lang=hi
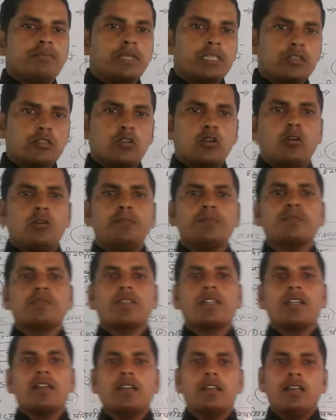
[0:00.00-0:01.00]
मित्रों
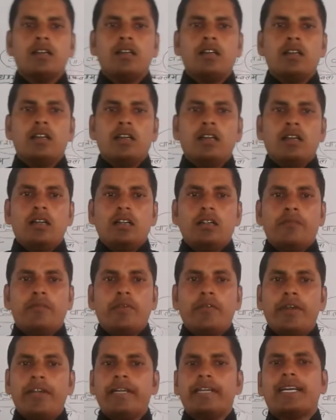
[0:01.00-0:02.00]

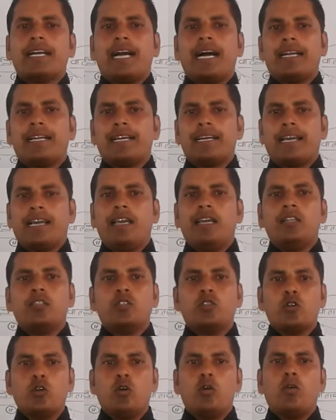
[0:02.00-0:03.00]
विभिन्न कारक हैं
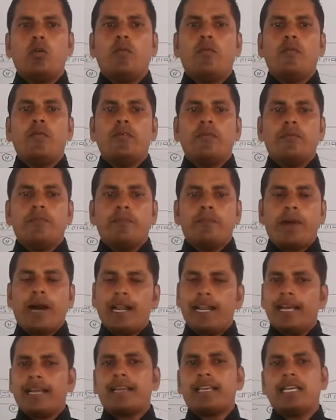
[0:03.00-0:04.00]
जो
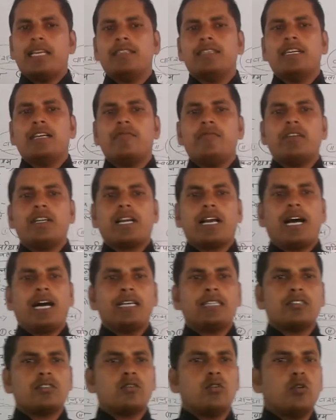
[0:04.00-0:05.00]
बालक के अंदर
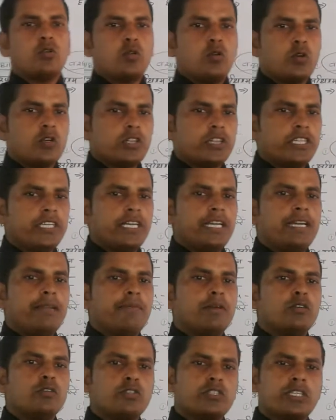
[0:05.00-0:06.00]
विकास को रोकते हैं
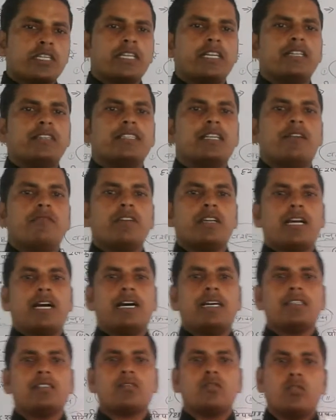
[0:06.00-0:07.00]
मनुष्य के अंदर
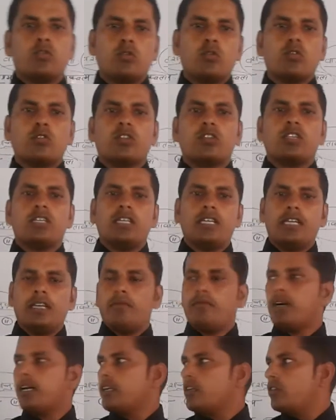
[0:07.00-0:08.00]
विकास को रोकते हैं
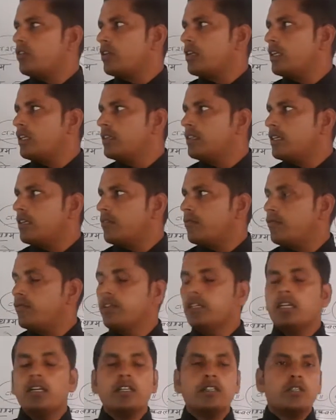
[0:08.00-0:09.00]
मानव के अंदर
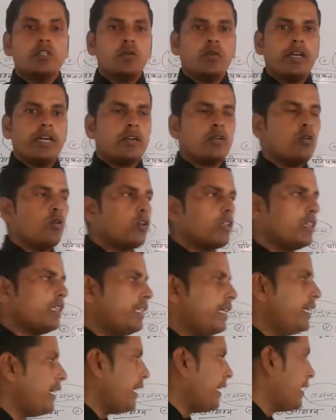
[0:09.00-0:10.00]
जो है रोकते
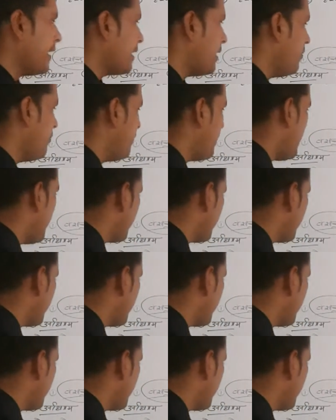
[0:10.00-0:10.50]
हैं अगर हम